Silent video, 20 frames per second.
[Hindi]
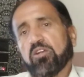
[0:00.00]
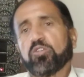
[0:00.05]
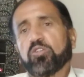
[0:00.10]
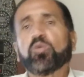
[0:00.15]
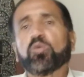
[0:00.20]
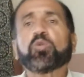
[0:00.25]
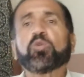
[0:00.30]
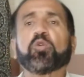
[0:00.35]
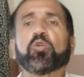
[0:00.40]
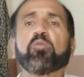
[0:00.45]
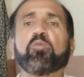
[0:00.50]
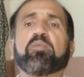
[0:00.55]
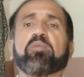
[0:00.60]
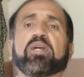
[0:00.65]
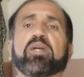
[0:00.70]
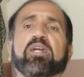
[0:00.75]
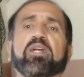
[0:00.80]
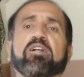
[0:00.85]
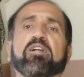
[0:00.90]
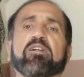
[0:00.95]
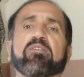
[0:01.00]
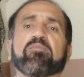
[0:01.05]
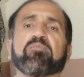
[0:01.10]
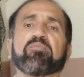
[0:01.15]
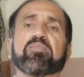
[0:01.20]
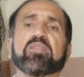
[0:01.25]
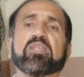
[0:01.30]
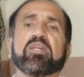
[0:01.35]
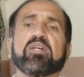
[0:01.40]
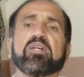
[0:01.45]
यूट्यूब पे
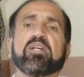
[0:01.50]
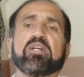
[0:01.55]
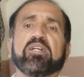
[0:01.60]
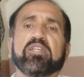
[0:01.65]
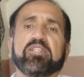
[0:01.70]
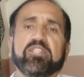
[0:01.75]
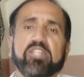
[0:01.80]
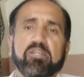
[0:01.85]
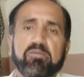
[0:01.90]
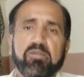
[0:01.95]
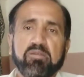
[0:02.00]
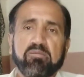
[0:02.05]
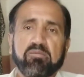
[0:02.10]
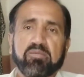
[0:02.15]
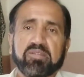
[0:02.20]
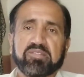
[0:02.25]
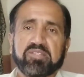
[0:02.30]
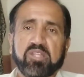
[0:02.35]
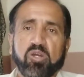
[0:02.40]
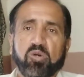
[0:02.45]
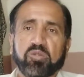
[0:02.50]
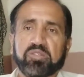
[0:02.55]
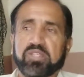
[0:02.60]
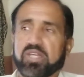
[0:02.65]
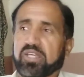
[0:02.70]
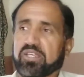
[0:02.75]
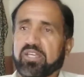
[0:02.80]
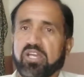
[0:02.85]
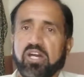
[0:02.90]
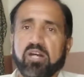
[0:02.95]
ये भी मसला होता
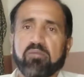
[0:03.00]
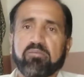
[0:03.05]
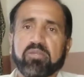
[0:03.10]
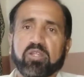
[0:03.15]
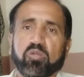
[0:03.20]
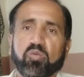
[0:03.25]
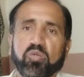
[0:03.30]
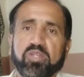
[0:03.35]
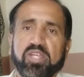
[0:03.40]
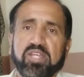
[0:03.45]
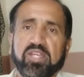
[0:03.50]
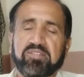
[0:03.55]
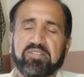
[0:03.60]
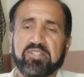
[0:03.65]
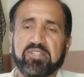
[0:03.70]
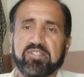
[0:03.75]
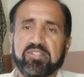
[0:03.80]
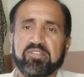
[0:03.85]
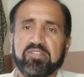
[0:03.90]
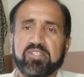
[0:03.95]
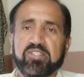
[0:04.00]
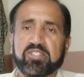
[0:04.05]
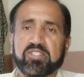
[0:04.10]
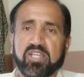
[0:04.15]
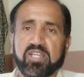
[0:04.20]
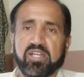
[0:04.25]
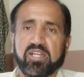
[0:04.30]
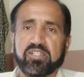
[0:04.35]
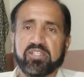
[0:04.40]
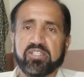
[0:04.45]
है कि आपने कोई ऐसी चीज़ नहीं
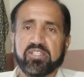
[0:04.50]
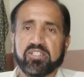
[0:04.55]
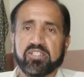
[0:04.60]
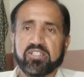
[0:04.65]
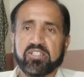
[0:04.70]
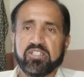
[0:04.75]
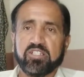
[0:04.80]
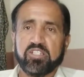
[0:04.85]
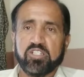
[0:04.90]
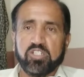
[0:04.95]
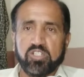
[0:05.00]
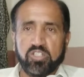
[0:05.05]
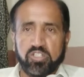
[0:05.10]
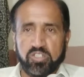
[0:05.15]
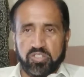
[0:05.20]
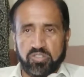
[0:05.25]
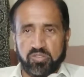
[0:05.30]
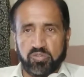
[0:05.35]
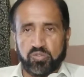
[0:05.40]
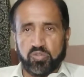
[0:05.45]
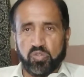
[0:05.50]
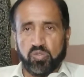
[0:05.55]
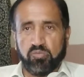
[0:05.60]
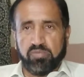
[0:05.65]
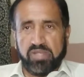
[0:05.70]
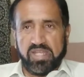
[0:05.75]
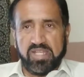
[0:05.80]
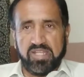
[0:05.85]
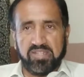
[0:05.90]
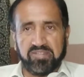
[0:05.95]
चलानी जो
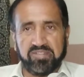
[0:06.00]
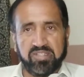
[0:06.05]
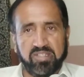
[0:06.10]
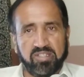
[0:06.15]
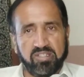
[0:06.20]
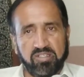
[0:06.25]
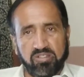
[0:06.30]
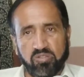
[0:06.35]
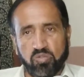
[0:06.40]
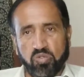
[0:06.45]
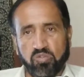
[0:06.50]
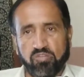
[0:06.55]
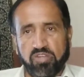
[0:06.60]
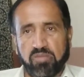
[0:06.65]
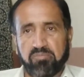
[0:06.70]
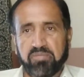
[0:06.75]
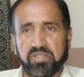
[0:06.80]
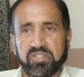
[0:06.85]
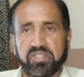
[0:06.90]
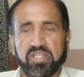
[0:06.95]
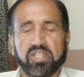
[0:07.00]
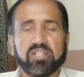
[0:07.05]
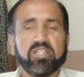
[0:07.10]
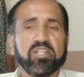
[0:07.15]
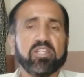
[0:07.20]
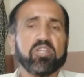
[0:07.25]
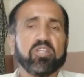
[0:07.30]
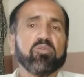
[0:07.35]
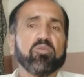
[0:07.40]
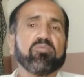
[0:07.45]
पहले से लोग वेब पे देख
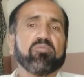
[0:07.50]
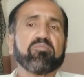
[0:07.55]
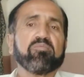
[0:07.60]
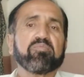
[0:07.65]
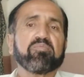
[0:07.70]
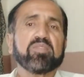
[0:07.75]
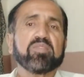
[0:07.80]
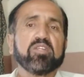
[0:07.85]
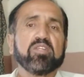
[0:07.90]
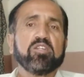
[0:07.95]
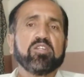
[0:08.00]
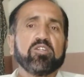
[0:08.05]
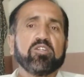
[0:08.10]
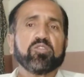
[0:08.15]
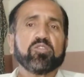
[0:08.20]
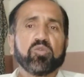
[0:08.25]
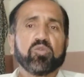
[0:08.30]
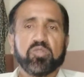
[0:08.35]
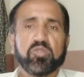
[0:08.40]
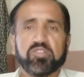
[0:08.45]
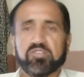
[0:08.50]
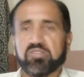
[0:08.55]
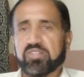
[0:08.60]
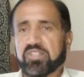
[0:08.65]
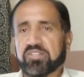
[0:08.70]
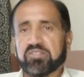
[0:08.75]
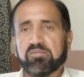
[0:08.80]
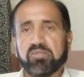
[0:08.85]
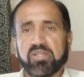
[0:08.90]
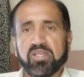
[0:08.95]
रहे हैं तो इस
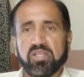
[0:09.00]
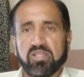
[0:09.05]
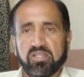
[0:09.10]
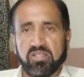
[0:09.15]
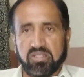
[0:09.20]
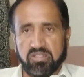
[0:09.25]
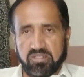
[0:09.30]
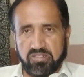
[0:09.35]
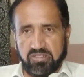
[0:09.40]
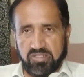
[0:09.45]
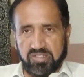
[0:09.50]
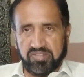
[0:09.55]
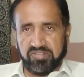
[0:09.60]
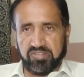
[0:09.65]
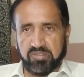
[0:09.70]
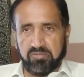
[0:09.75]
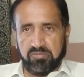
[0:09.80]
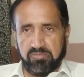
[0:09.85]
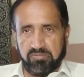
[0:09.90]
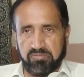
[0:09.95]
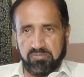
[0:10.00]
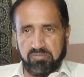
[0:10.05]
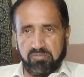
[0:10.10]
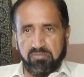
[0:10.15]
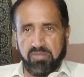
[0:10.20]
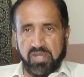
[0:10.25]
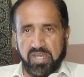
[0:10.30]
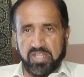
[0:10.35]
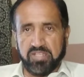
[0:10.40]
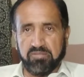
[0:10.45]
वजह से मैं इसके
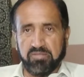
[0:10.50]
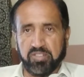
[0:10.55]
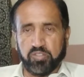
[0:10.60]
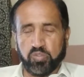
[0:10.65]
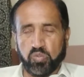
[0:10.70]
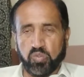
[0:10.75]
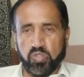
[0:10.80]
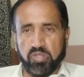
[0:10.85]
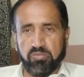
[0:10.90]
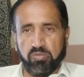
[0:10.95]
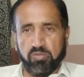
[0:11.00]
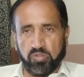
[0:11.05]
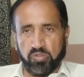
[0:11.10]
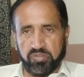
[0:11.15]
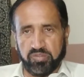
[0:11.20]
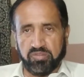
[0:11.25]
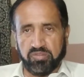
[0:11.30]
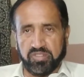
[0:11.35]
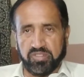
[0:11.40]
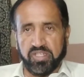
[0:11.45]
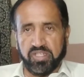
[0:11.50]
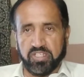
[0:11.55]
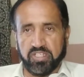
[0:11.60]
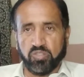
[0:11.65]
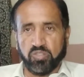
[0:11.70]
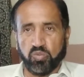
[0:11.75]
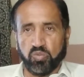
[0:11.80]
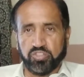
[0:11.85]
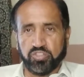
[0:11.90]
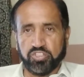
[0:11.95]
बाद में थोड़े बहुत देने
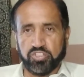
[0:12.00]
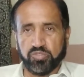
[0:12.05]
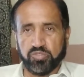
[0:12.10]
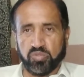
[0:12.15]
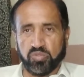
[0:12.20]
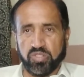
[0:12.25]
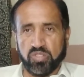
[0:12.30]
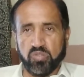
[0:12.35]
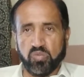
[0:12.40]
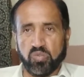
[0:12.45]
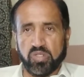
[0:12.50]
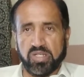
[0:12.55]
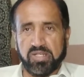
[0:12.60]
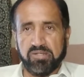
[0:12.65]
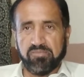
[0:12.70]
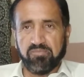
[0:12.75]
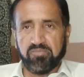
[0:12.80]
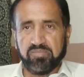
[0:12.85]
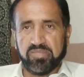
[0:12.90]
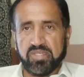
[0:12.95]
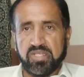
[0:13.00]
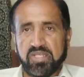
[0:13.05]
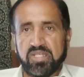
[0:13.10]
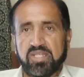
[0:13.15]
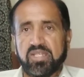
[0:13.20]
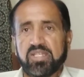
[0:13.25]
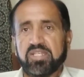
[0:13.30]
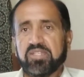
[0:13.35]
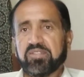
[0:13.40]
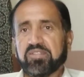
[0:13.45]
की कोशिश तो करूँगा
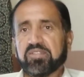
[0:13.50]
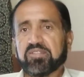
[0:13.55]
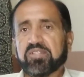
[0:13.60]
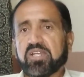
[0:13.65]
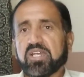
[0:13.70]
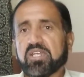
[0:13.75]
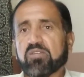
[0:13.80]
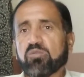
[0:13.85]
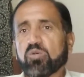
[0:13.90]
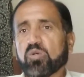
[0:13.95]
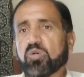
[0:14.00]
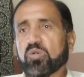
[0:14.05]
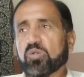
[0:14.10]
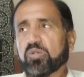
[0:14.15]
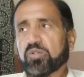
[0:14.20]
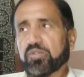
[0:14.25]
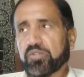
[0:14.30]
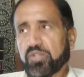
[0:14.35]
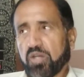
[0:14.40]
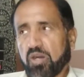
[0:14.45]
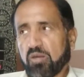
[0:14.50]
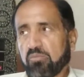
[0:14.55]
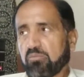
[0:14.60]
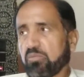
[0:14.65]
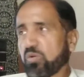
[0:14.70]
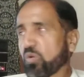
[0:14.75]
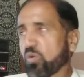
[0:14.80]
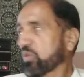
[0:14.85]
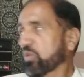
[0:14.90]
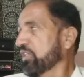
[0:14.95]
इसी तरह ही वो टॉप
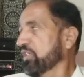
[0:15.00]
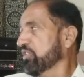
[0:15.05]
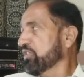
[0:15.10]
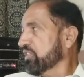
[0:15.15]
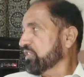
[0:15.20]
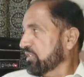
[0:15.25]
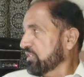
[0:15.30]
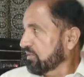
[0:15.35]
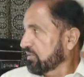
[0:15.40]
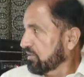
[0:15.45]
ब्रोकेज